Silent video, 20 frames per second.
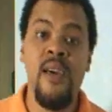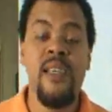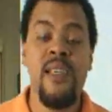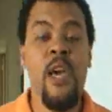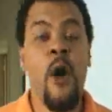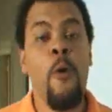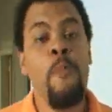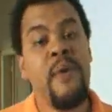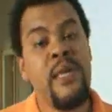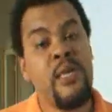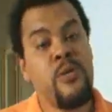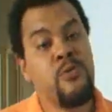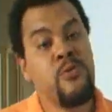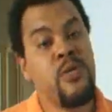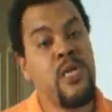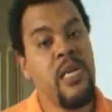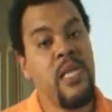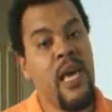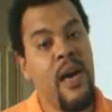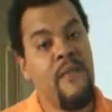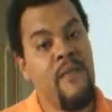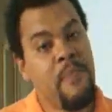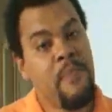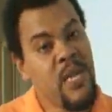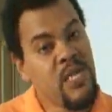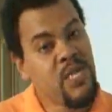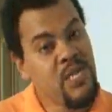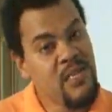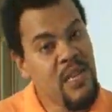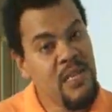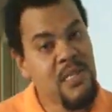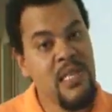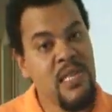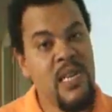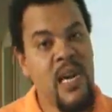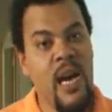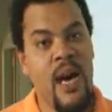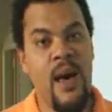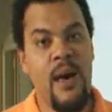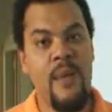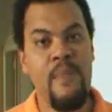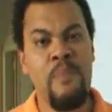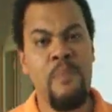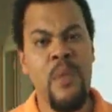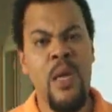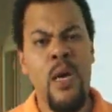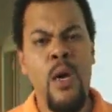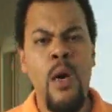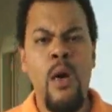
que é o período que leva para a tinta secar.